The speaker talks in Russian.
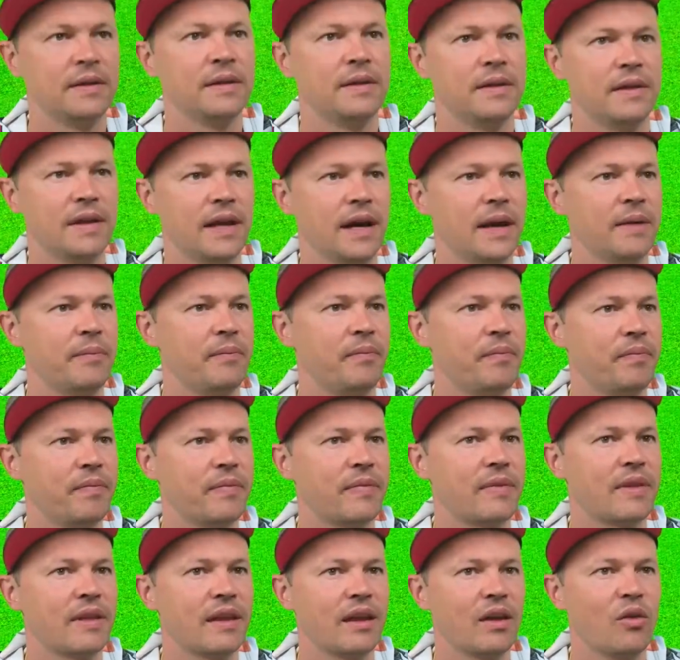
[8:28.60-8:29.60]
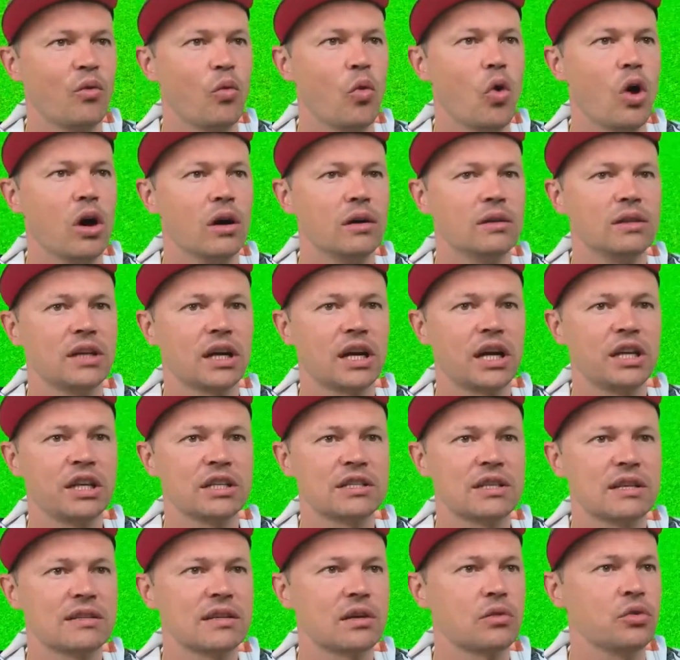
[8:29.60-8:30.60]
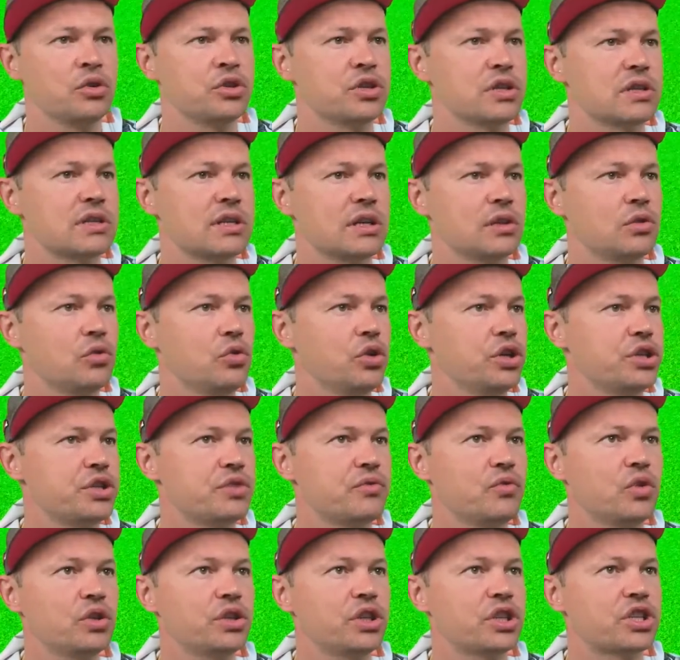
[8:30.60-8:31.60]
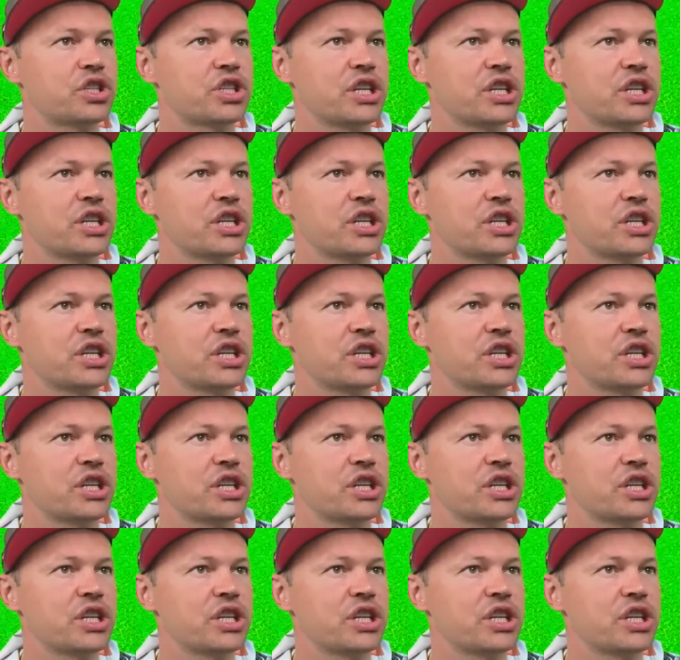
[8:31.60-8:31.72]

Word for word: Да. О, наконец-то закончился дождь. Вот их